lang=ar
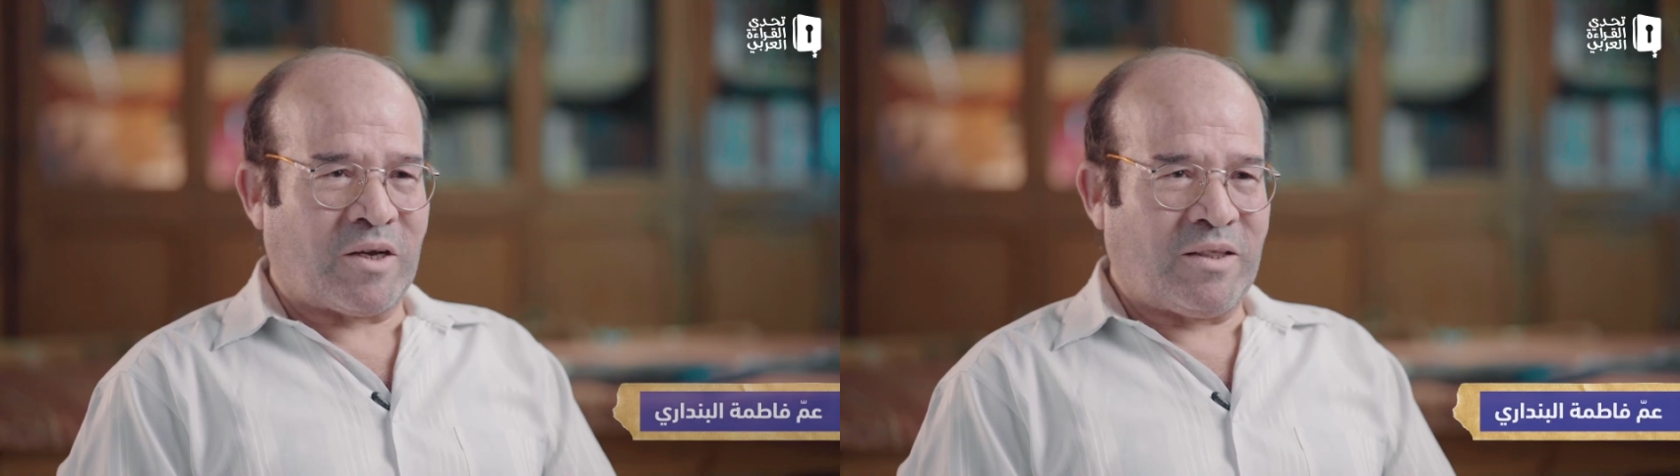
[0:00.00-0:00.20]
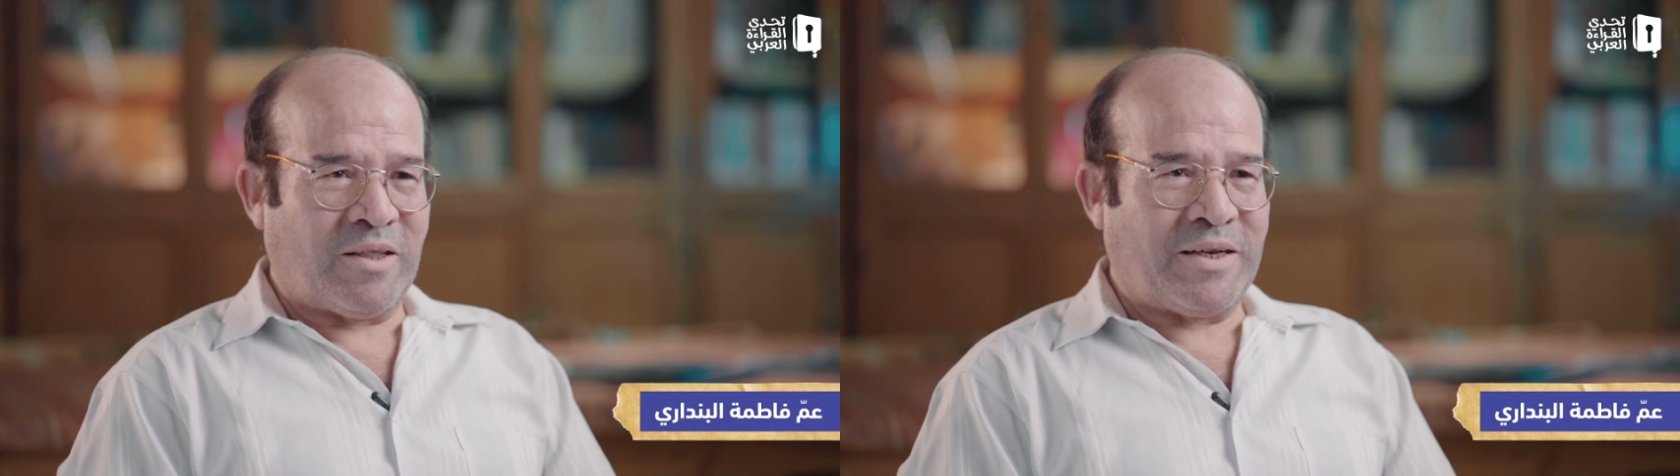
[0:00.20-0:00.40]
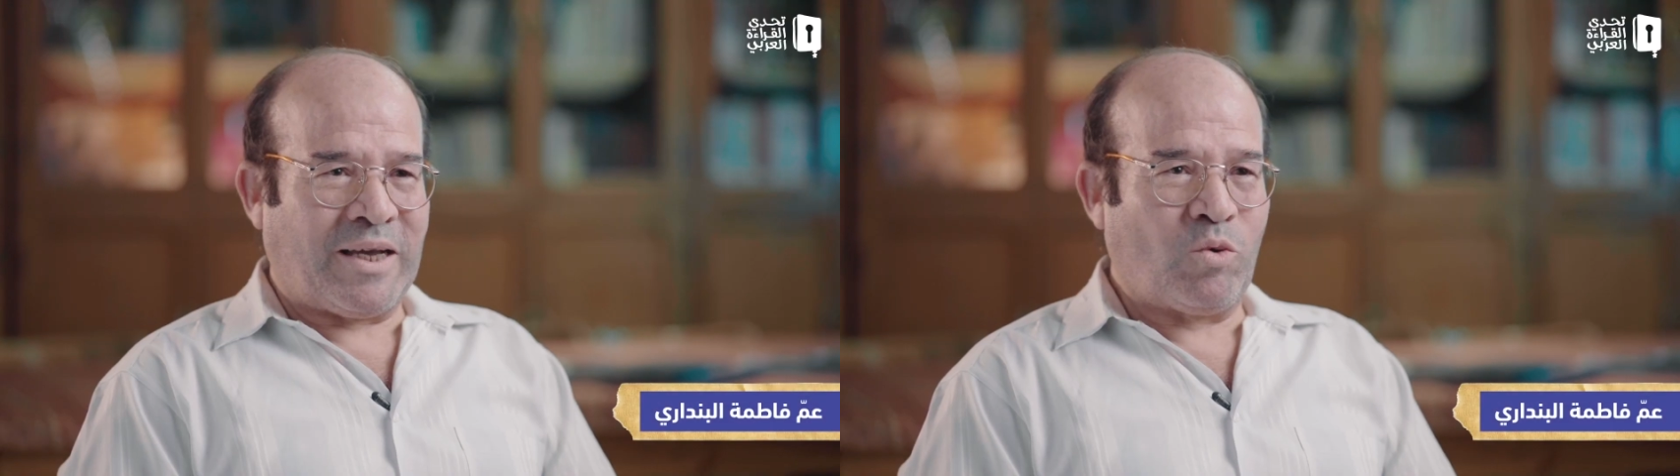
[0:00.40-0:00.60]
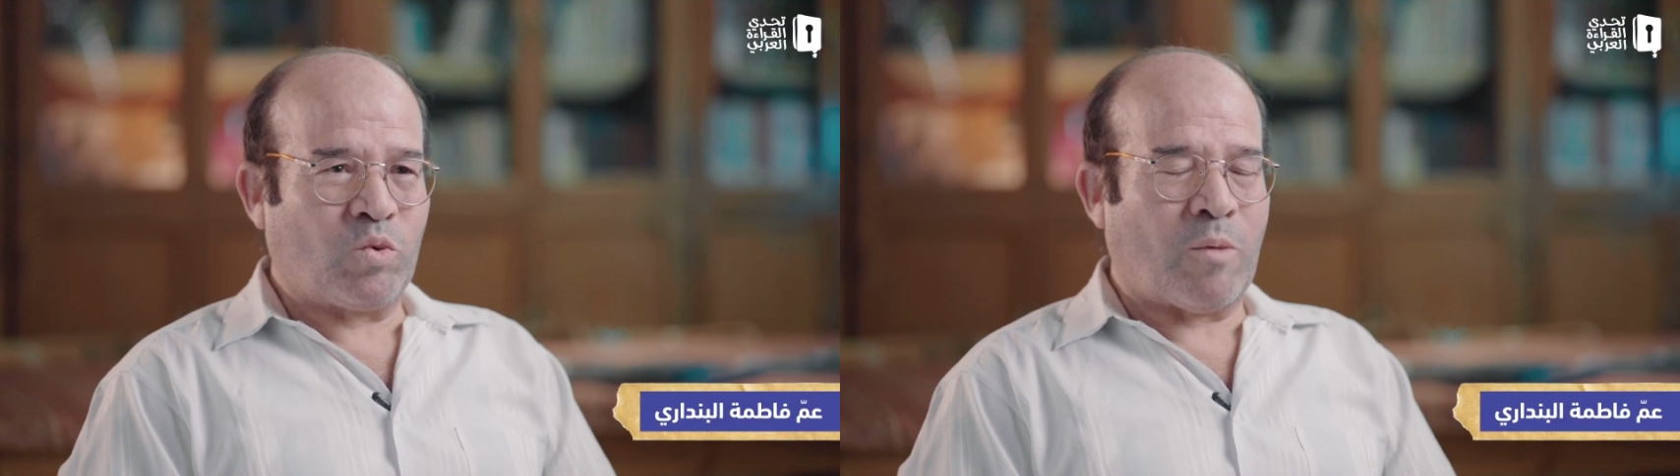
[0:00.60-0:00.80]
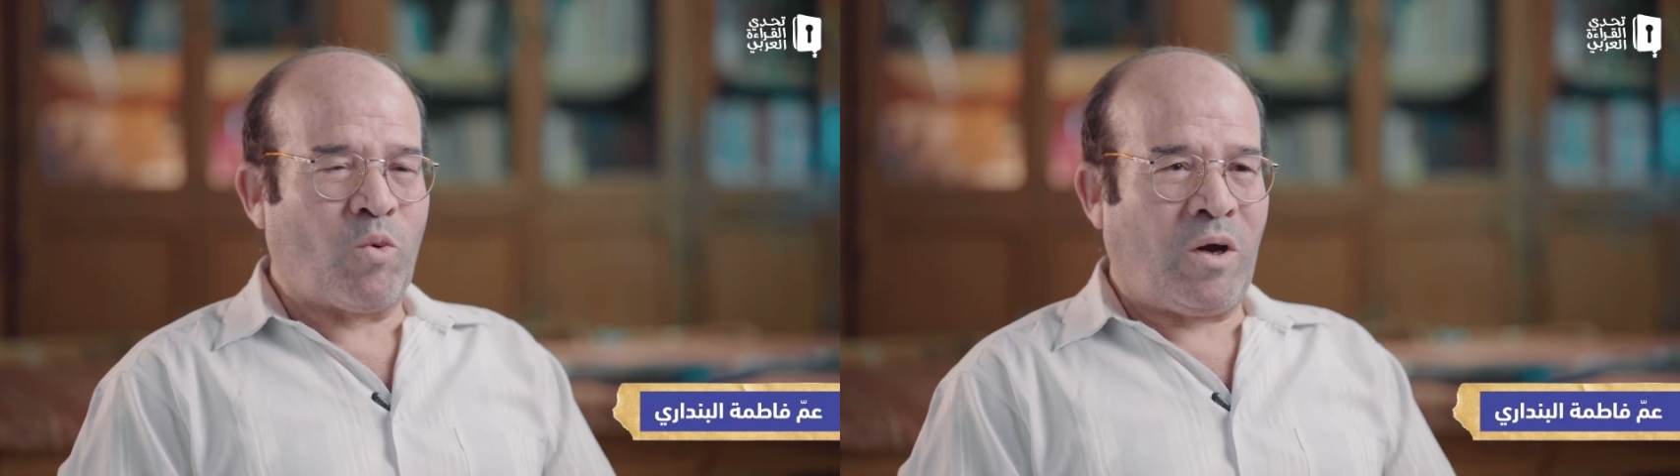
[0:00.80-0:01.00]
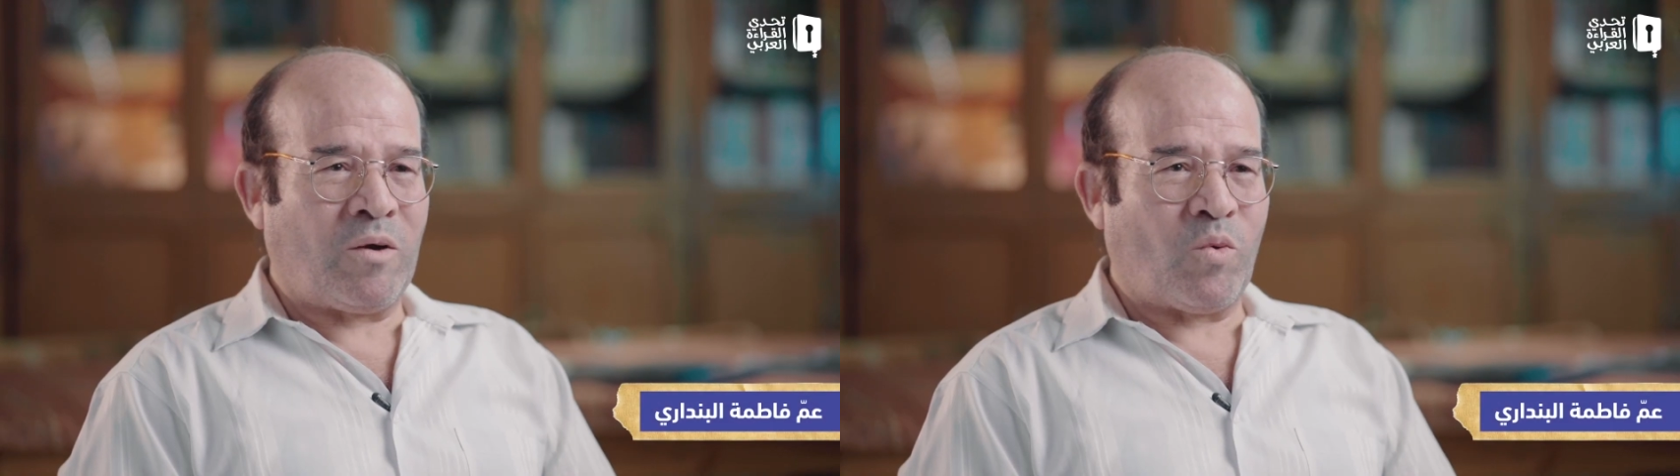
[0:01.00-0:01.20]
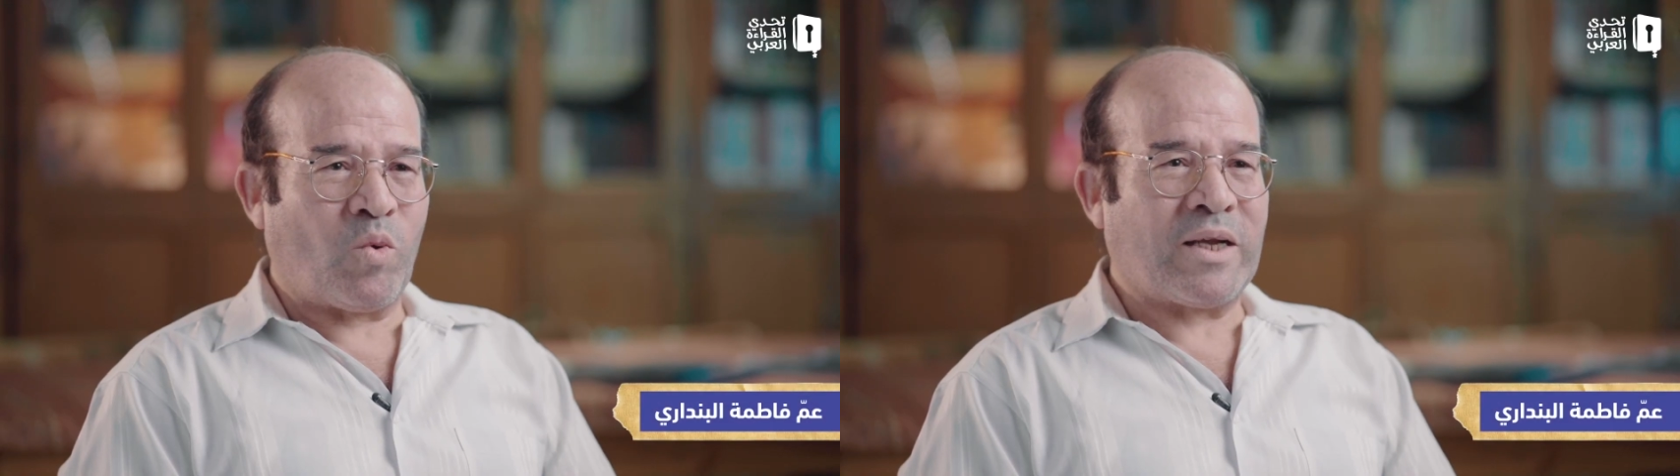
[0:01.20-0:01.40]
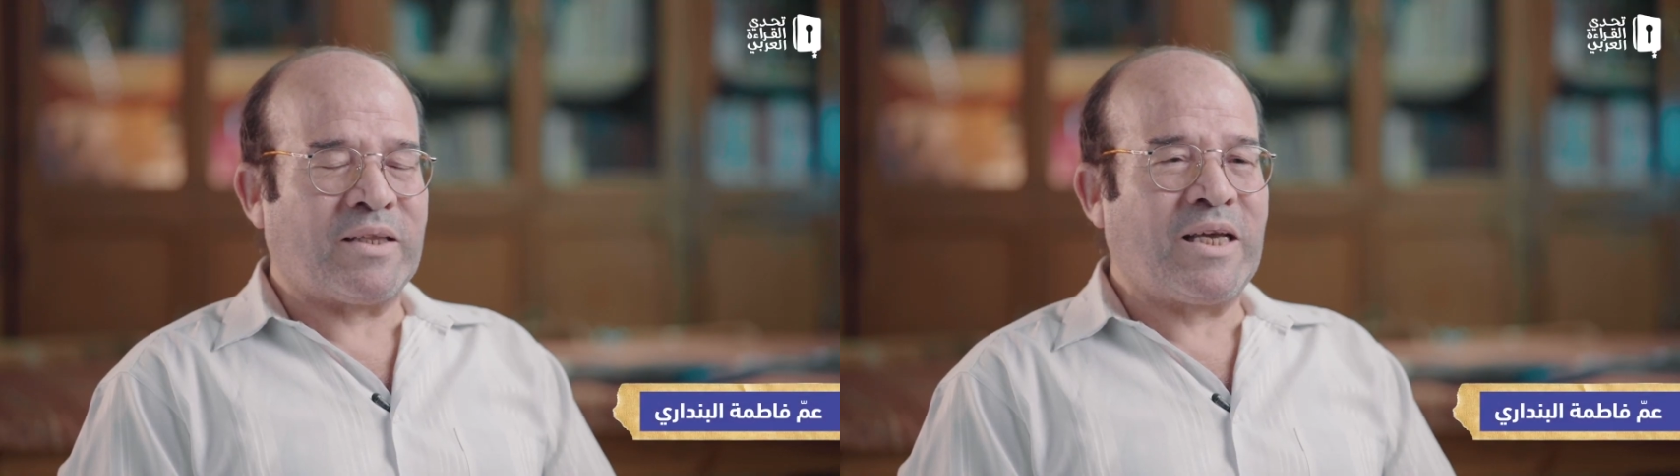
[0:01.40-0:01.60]
جدا يعني وطموحة،
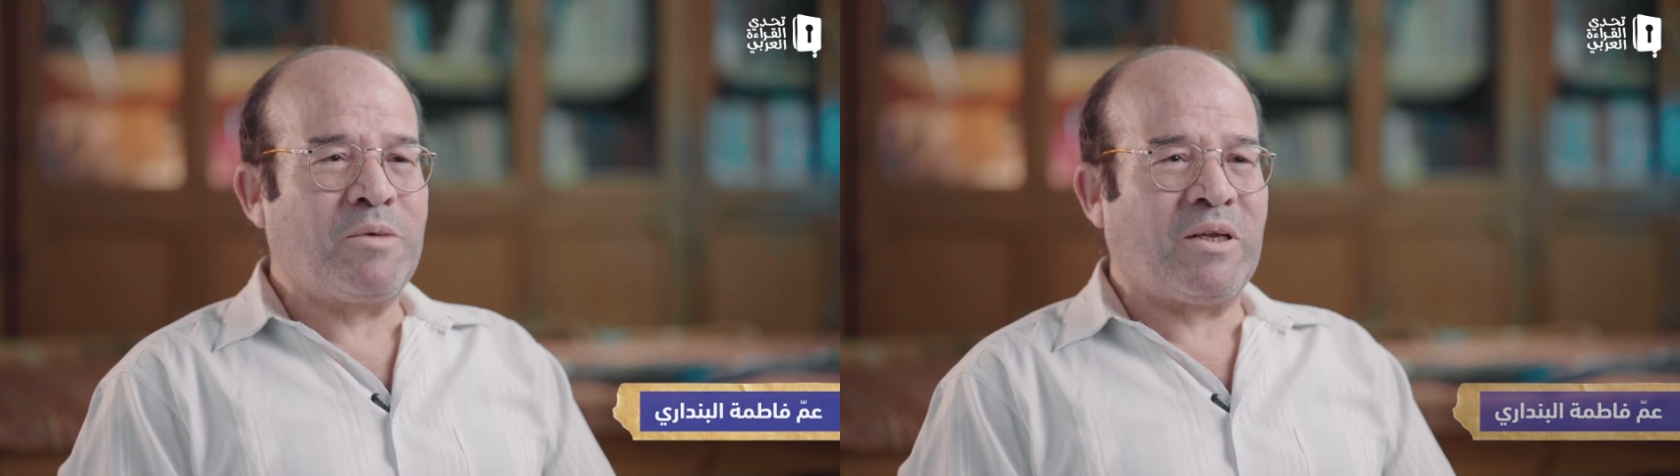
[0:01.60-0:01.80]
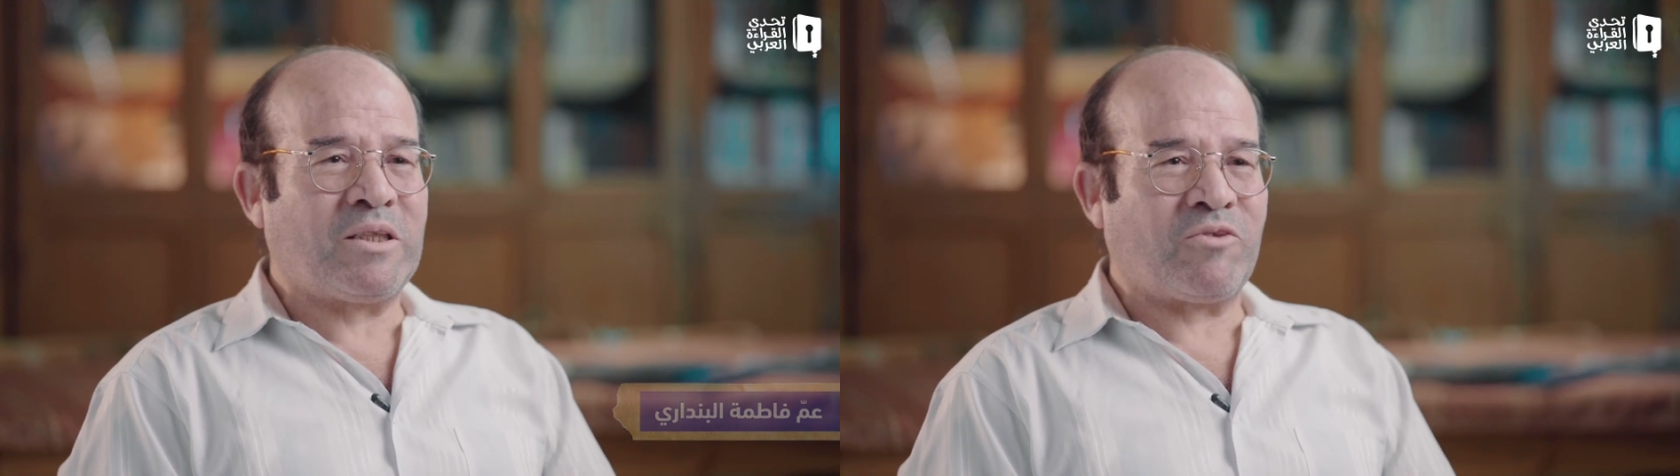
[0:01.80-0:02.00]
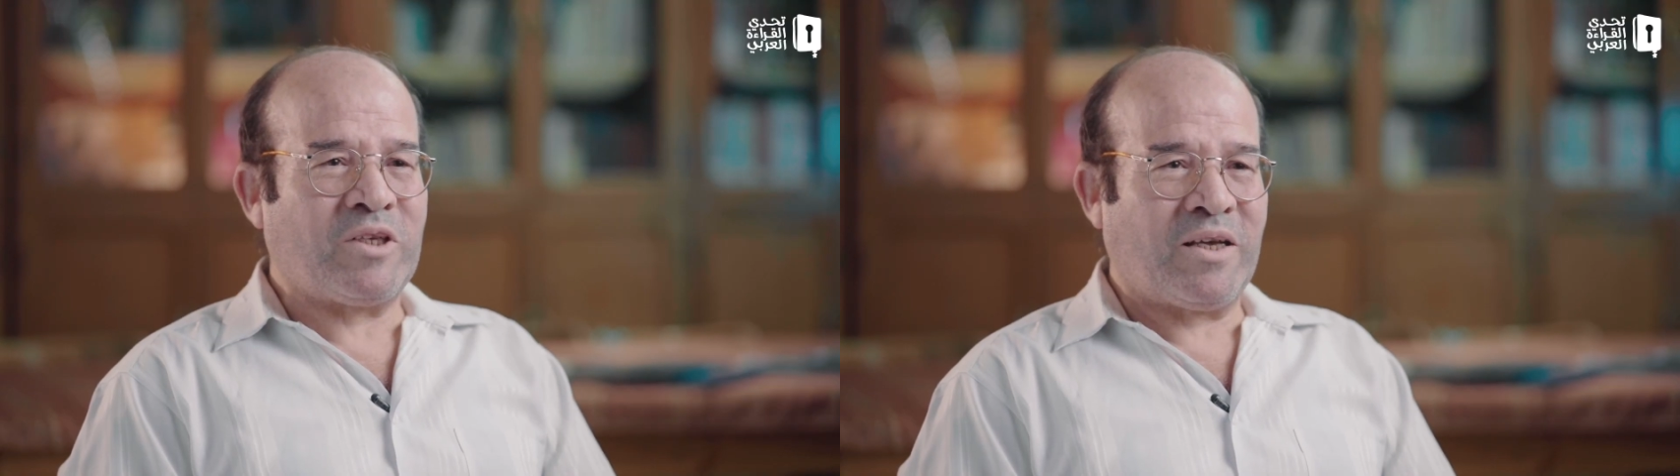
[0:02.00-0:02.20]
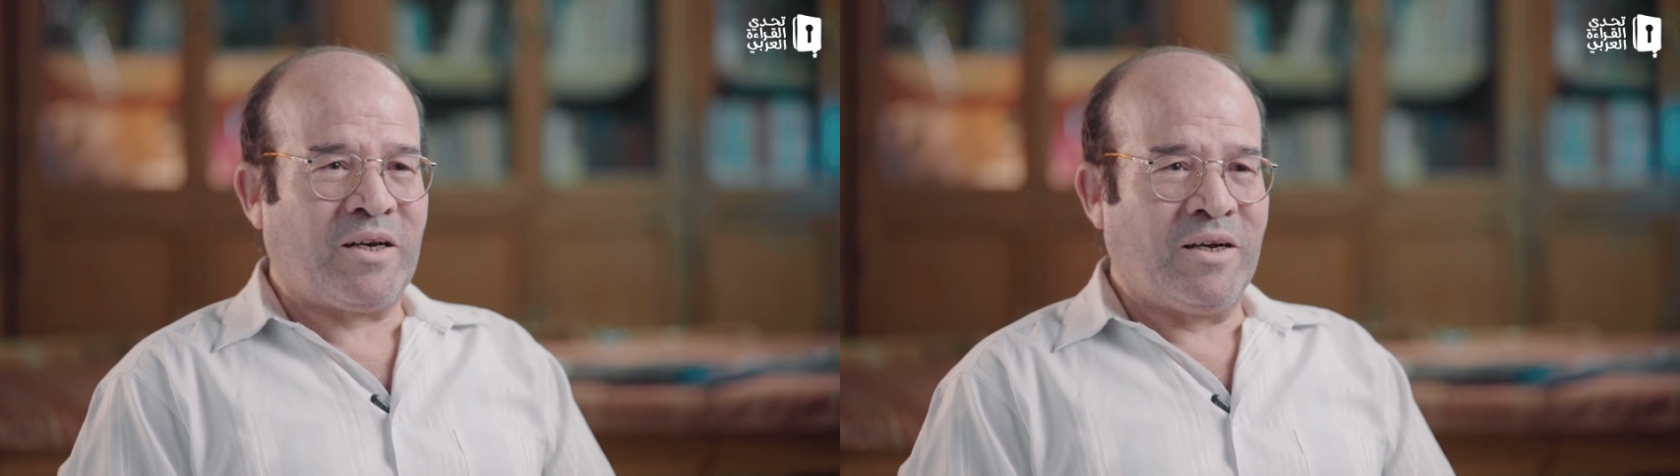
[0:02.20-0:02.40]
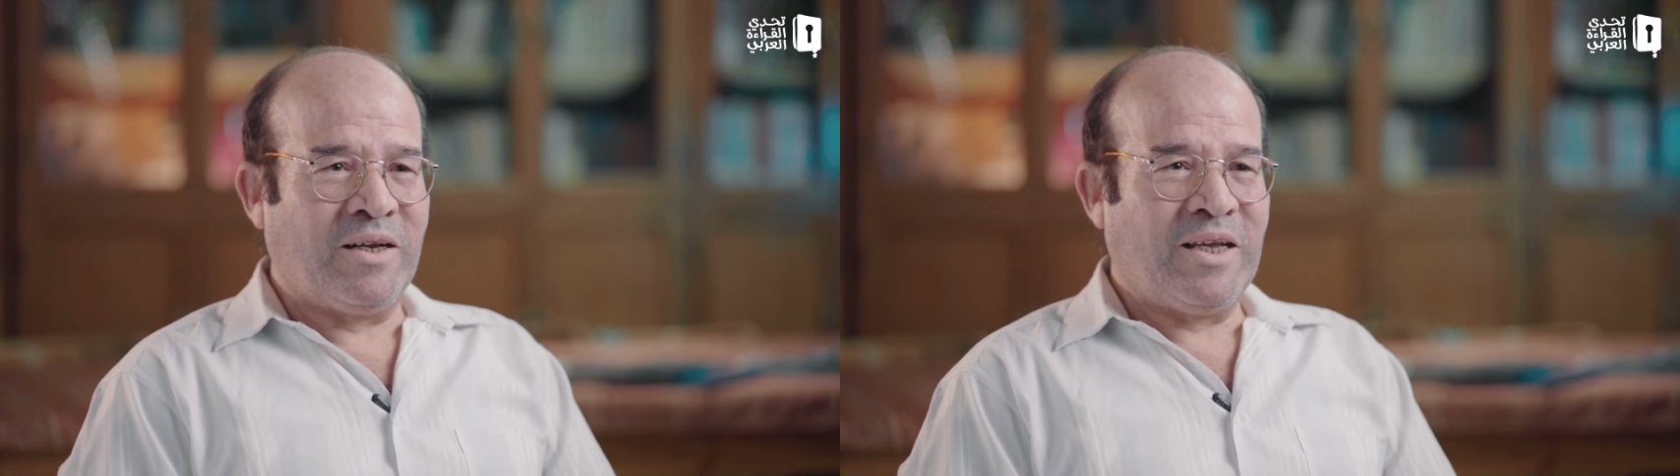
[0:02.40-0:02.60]
وكانت دايما تفتخر